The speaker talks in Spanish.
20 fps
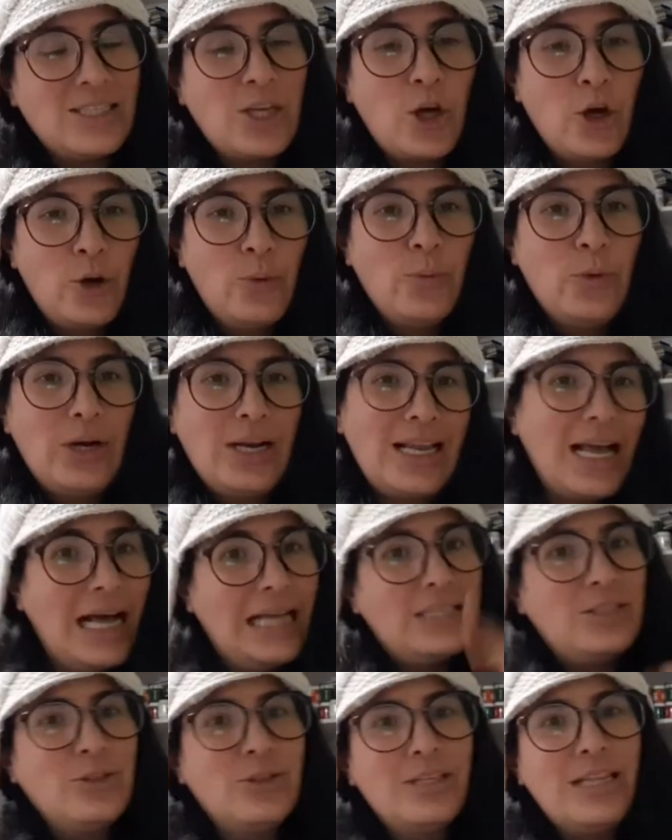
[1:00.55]
como el
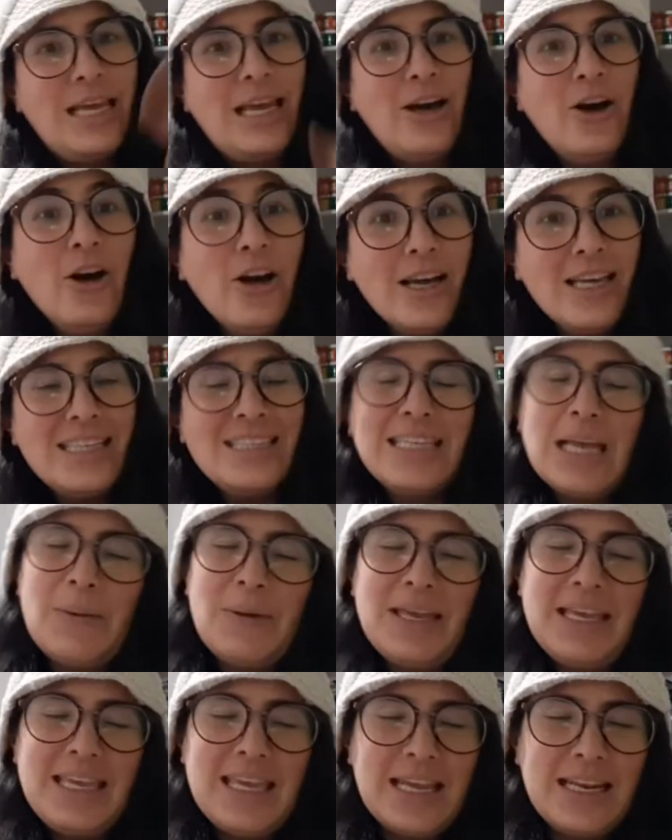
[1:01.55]
caso de hoy.
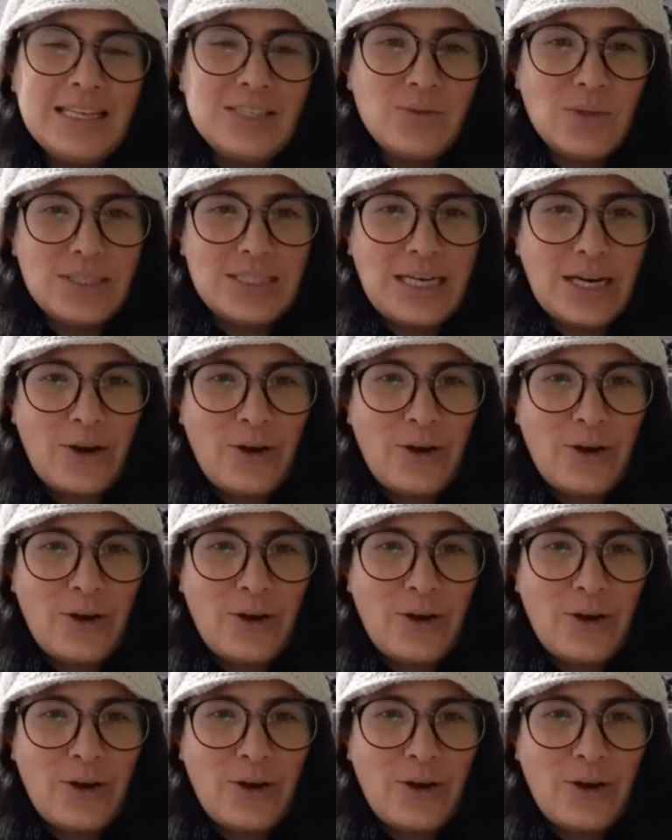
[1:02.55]
¿Saben quién es nuestra